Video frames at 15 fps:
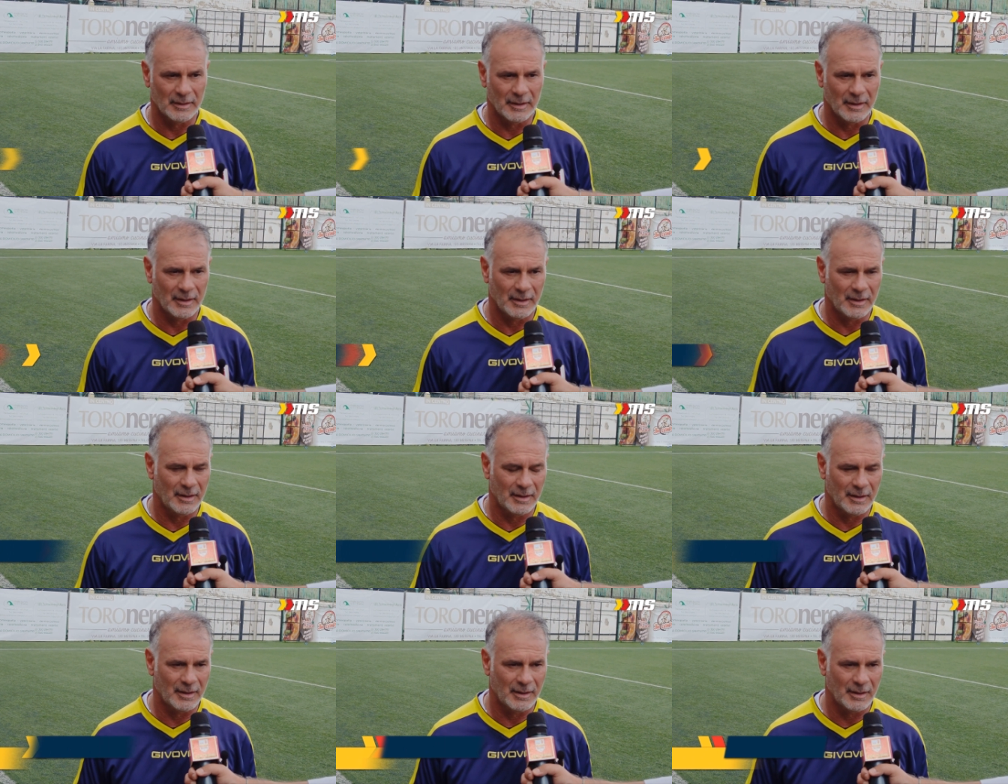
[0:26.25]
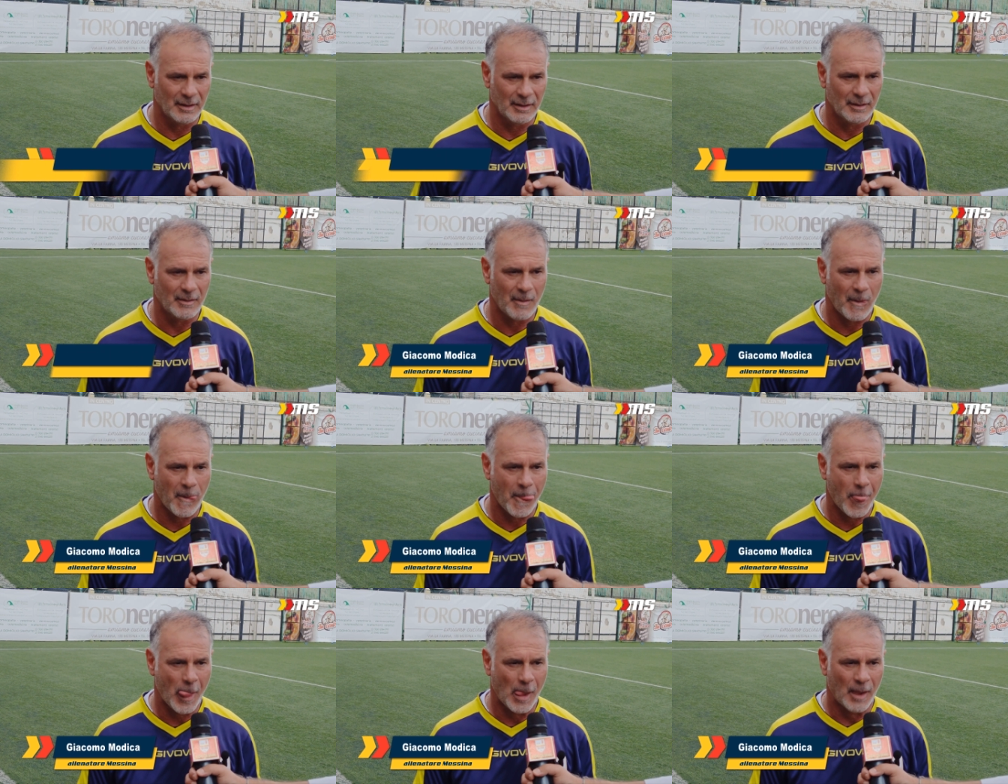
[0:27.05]

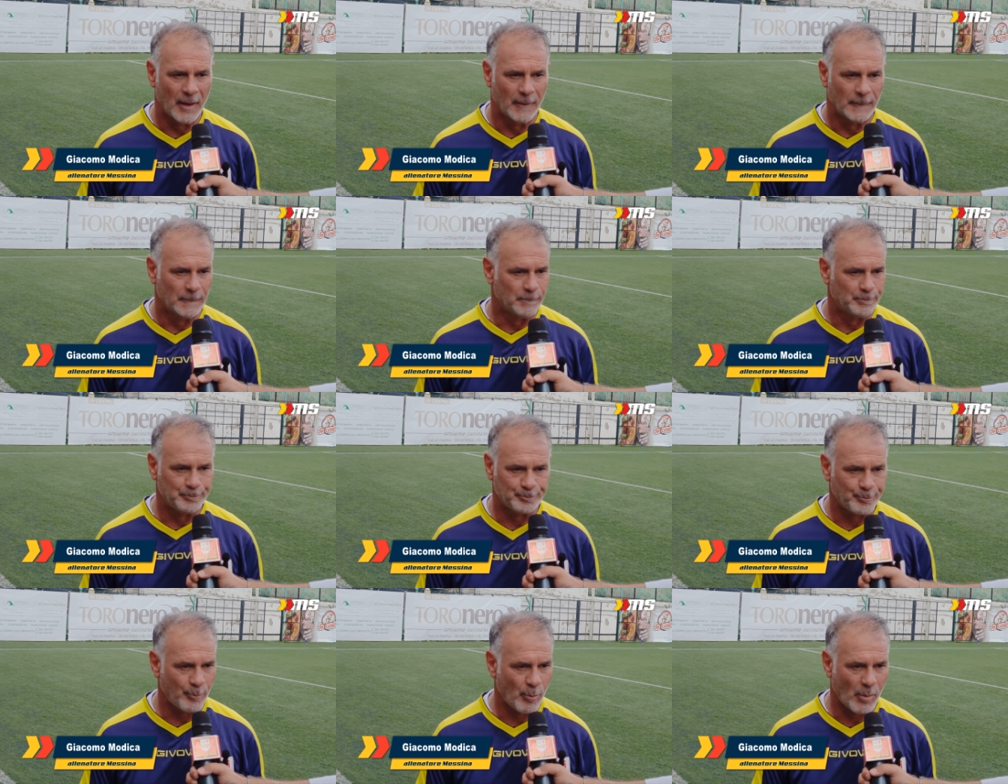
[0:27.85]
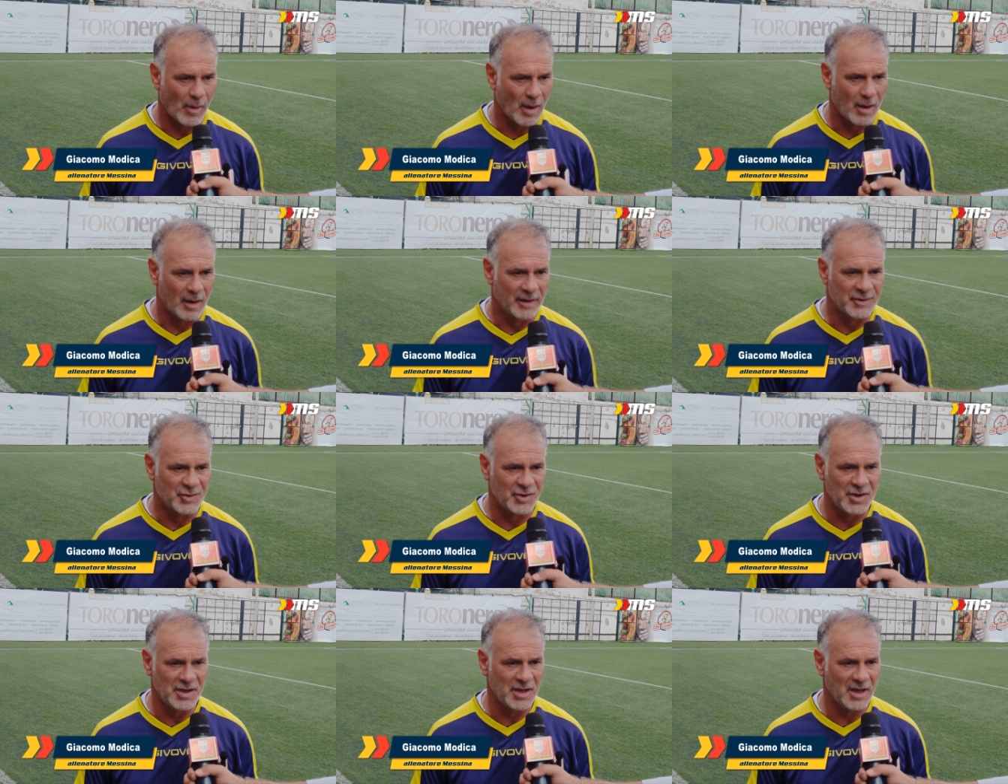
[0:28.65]
Eh, è
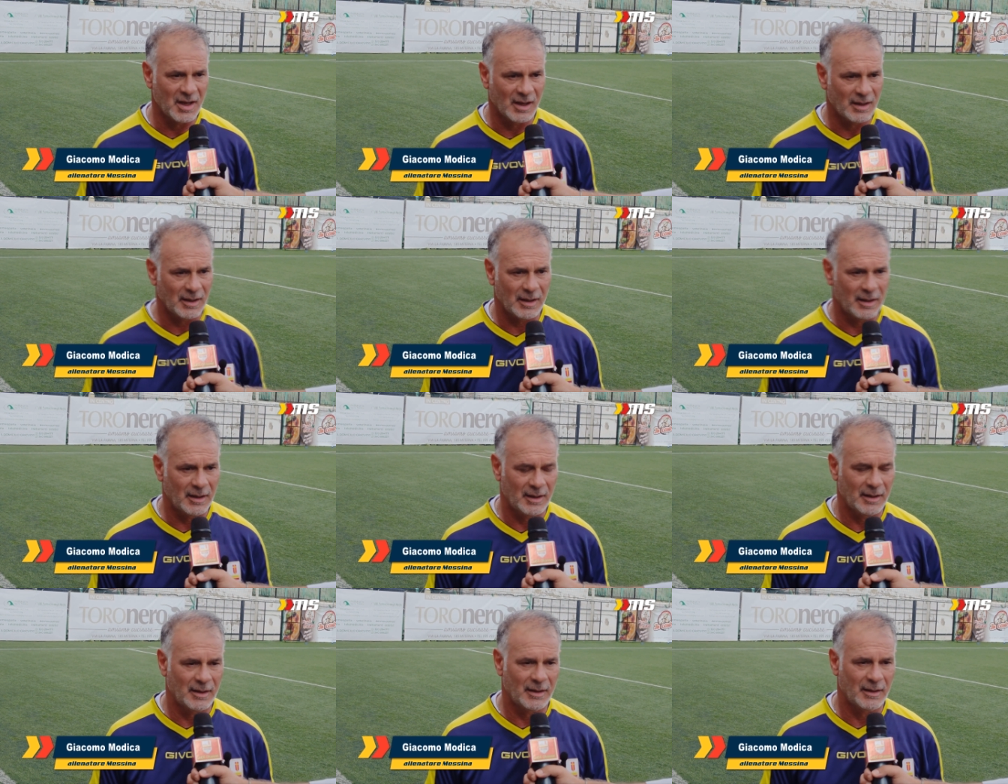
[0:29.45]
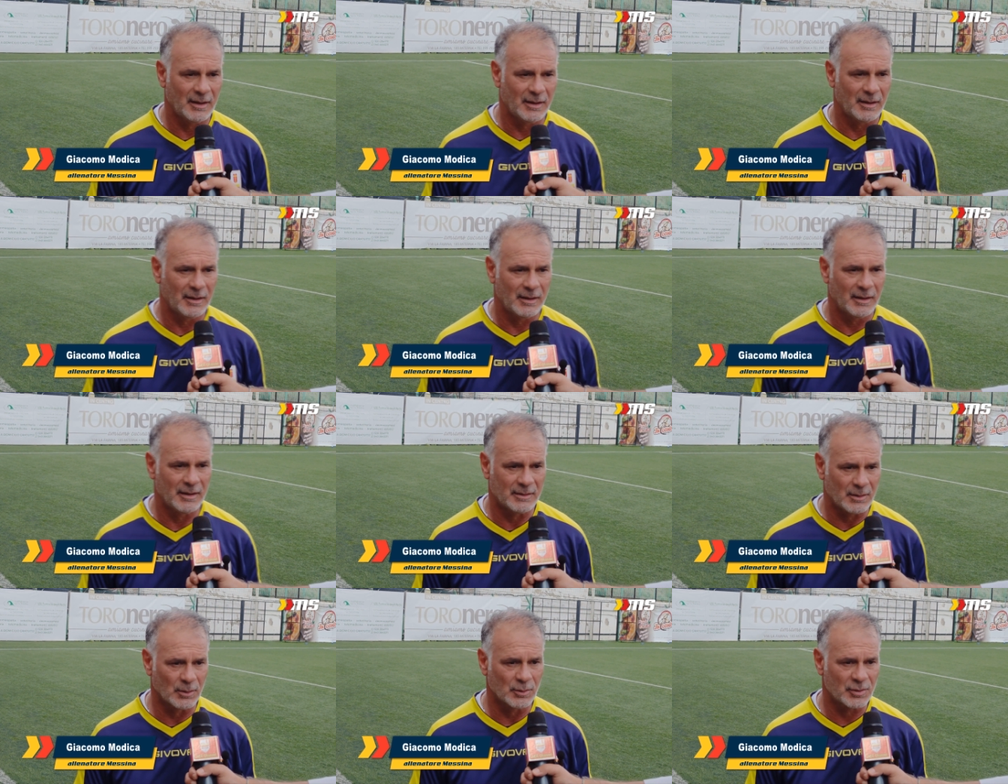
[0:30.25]
cinica, è, è
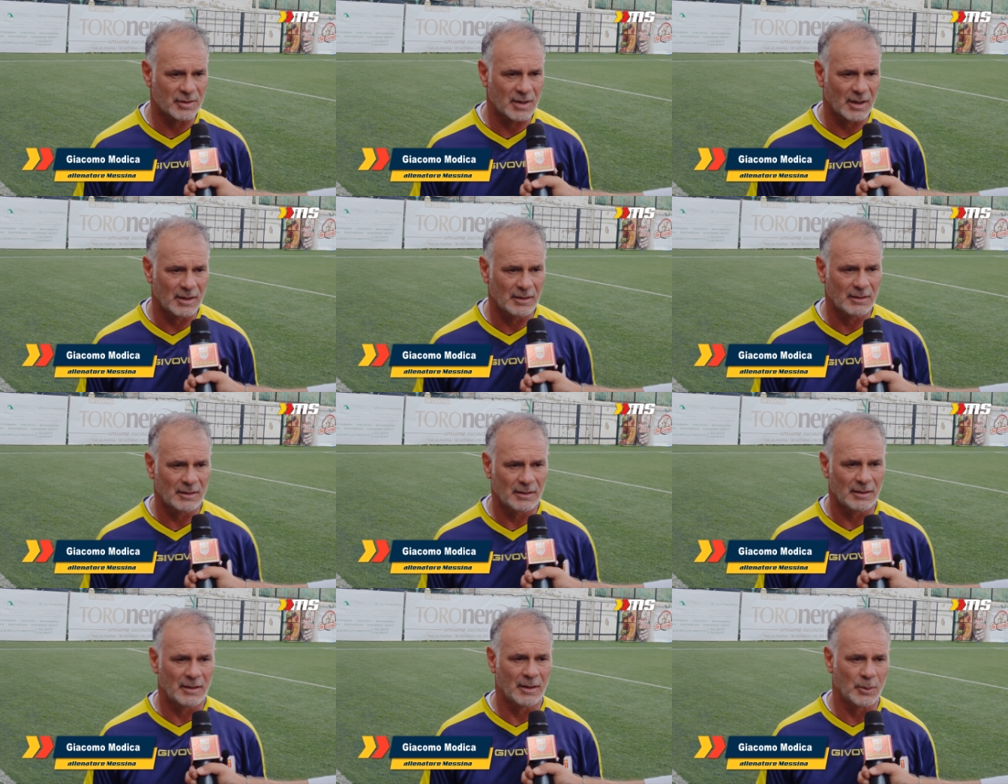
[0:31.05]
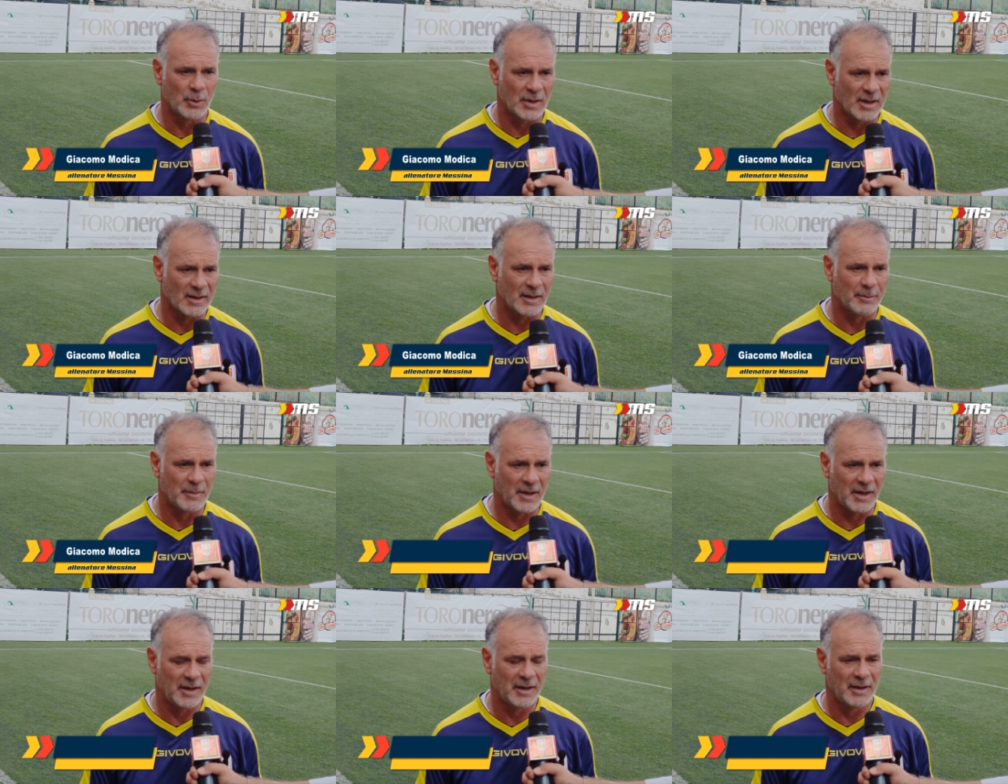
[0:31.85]
tosta, è guidata
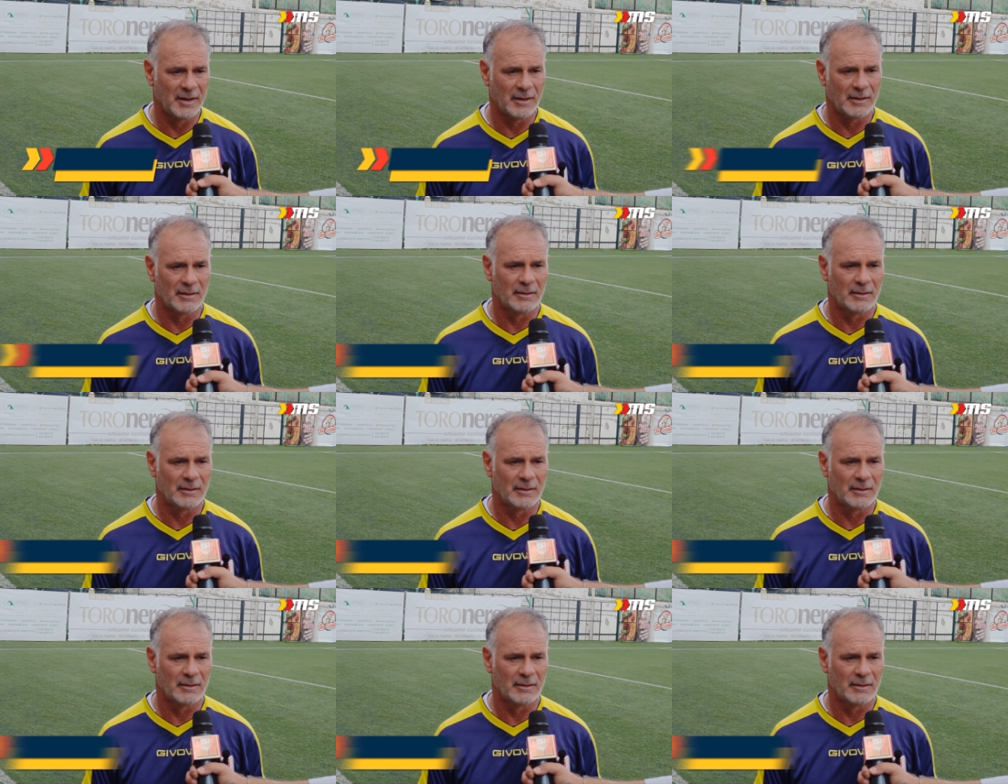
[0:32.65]
bene,